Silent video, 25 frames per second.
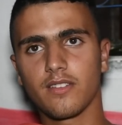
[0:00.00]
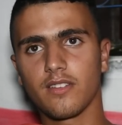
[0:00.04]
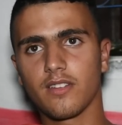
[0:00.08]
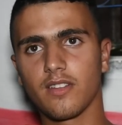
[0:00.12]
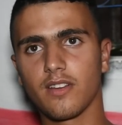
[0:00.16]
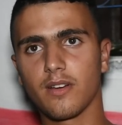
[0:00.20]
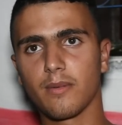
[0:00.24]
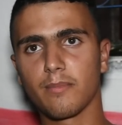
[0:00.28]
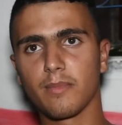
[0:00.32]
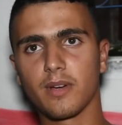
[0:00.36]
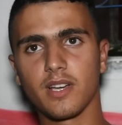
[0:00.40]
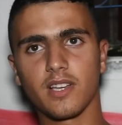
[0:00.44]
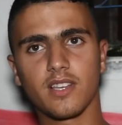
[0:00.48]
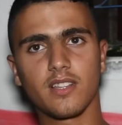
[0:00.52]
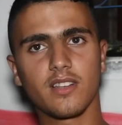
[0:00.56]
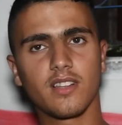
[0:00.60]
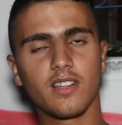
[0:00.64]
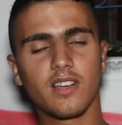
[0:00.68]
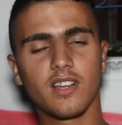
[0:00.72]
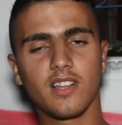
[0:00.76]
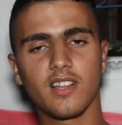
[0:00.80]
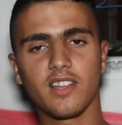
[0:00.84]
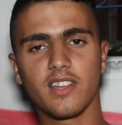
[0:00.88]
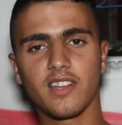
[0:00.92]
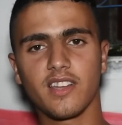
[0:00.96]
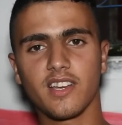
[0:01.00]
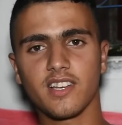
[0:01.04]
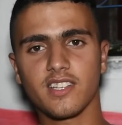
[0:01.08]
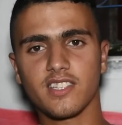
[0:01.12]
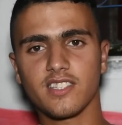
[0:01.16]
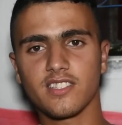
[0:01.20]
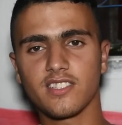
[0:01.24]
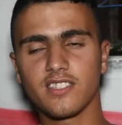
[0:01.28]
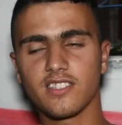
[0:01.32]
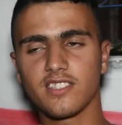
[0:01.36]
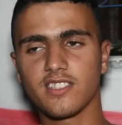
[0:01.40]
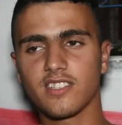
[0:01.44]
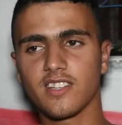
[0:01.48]
لا ما لا لا
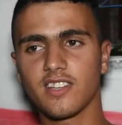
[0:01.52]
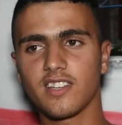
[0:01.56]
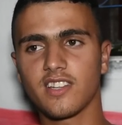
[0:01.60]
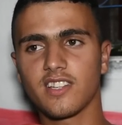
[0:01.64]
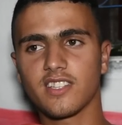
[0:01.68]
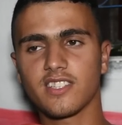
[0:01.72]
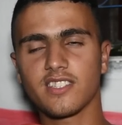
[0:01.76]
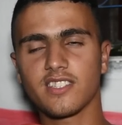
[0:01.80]
نعسني جا لا